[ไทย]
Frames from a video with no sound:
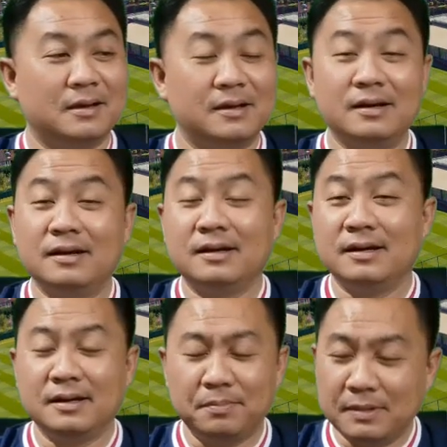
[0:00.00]
คือคื
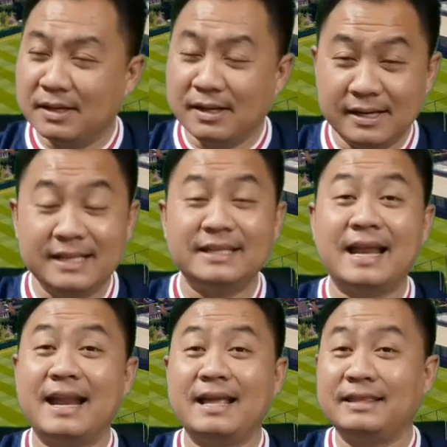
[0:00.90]
อคือคืนนี้ชนะ
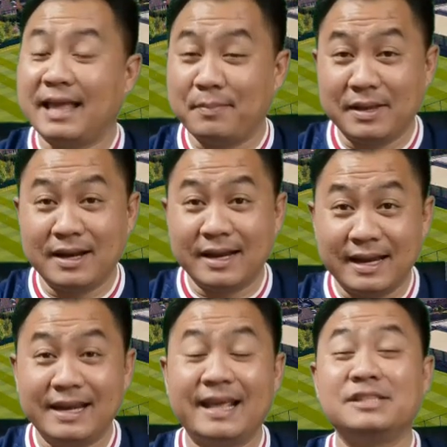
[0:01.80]
นะแต่มันยังเหลือ
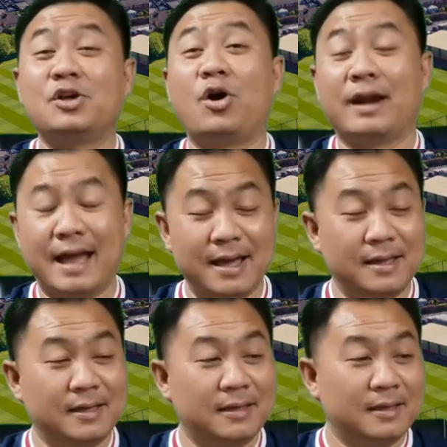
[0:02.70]
เลขสองนะ
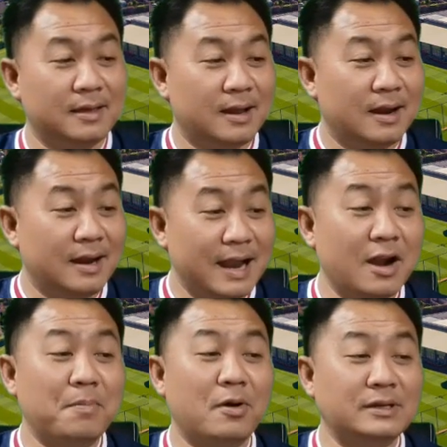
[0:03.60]
และร
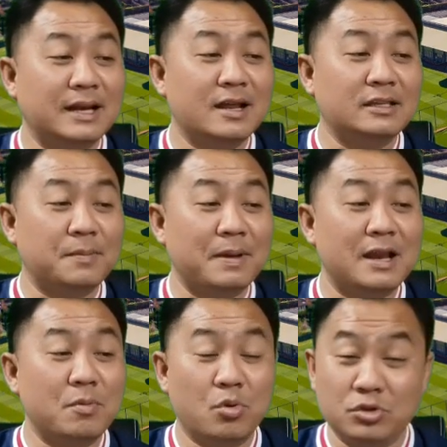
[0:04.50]
อบรองชนะเลิศจะเป็น
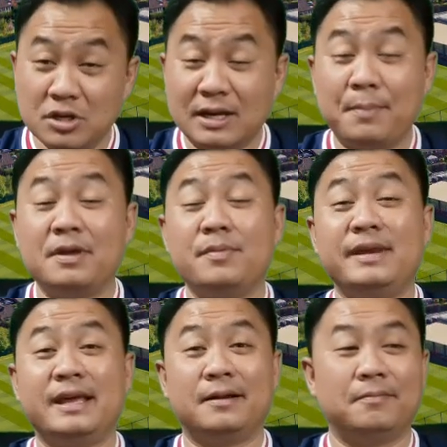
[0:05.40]
ลิเวอร์พูลเจอกับบาเยมิ
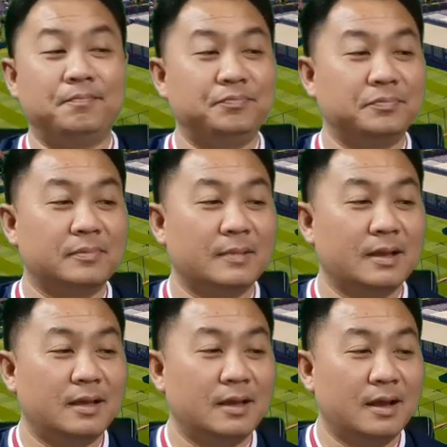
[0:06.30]
นิก
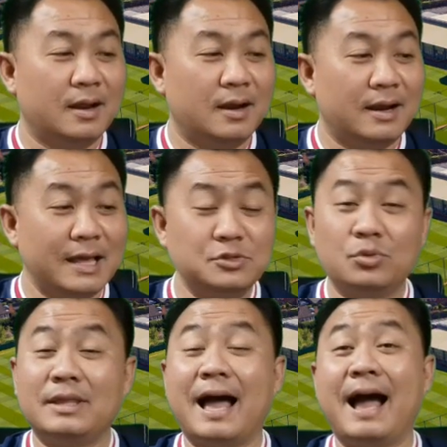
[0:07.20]
และสุด
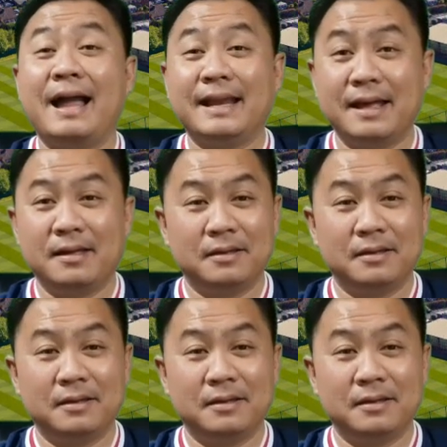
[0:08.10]
ท้ายนะ